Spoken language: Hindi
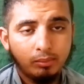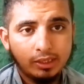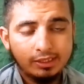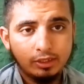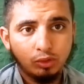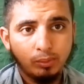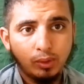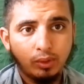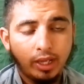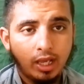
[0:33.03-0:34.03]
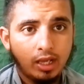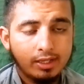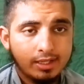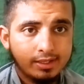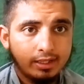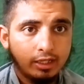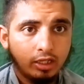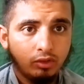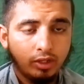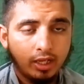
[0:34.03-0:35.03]
मसल दुबे हो गया या
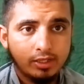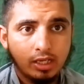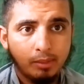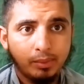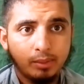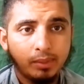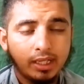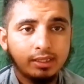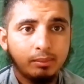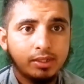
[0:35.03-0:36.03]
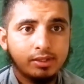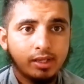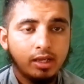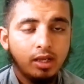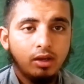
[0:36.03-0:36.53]
श्रीलंका हो गया जहाँ पर भारत के मैच है